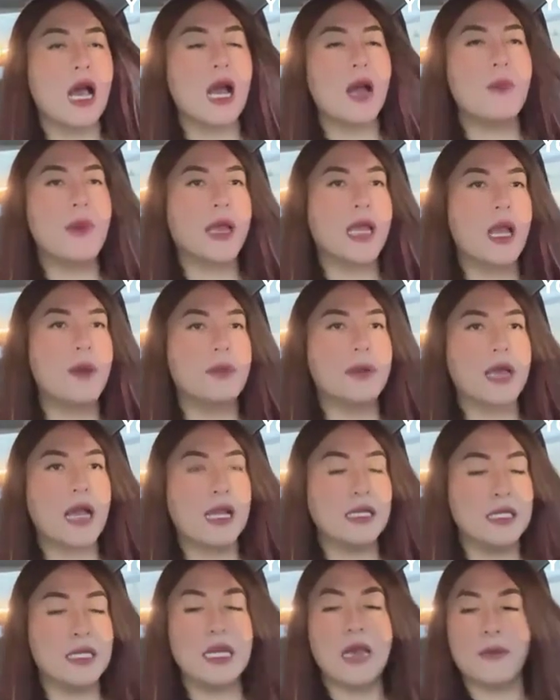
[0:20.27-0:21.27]
kakak pakai
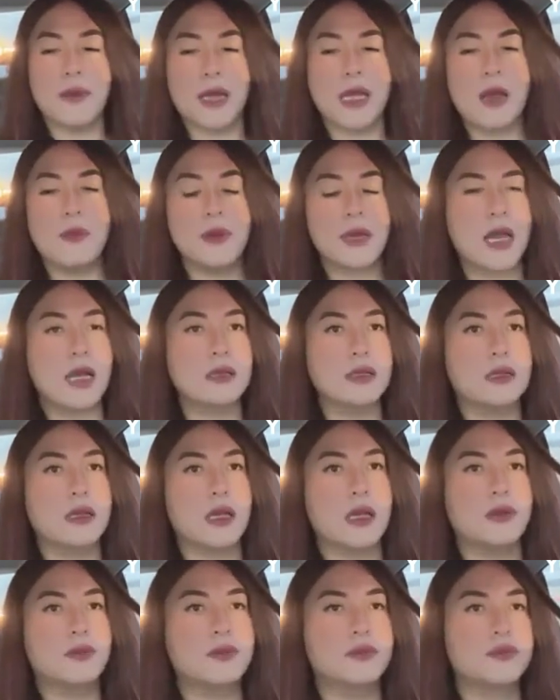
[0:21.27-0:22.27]
aplikasi ya pakai aplikasi
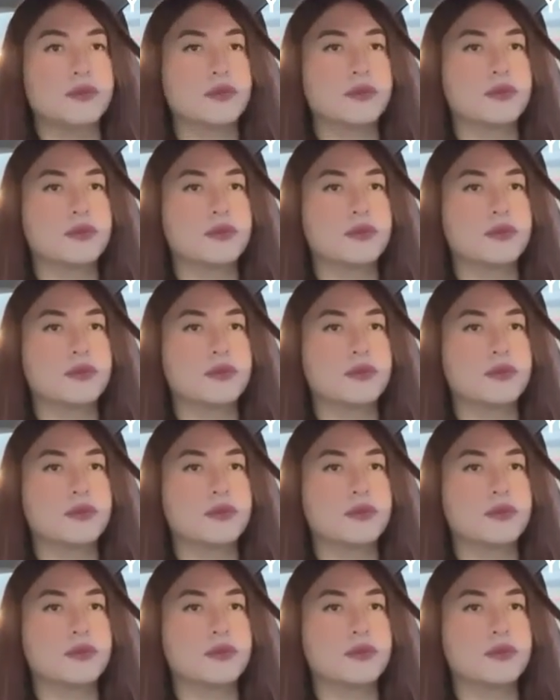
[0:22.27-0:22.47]
saya